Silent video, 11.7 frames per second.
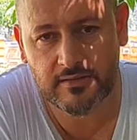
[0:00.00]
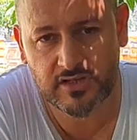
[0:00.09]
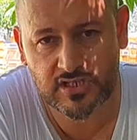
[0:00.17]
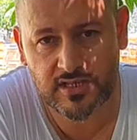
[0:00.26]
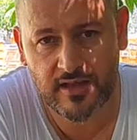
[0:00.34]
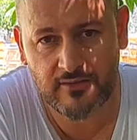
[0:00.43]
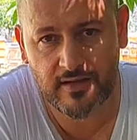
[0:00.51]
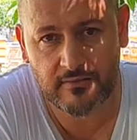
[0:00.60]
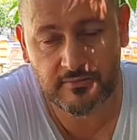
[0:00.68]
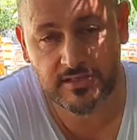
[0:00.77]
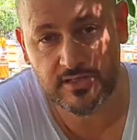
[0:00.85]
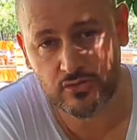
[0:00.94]
kişiler var
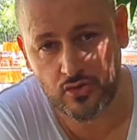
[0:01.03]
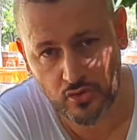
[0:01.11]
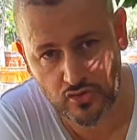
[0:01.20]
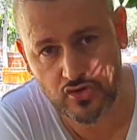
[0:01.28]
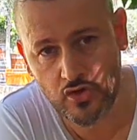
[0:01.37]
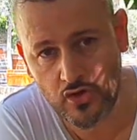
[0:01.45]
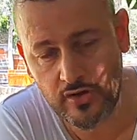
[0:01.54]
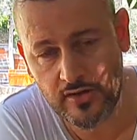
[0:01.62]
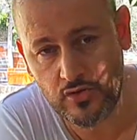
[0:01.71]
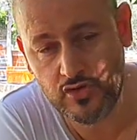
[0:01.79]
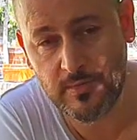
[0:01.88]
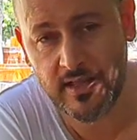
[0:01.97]
ki doğrusu da öyle
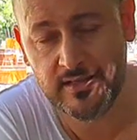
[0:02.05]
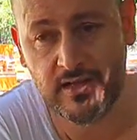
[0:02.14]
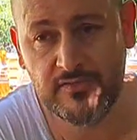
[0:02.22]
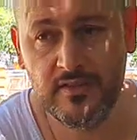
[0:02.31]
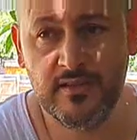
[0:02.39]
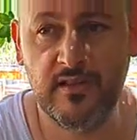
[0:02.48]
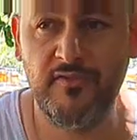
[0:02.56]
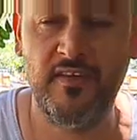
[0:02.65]
uzmanlar tarafından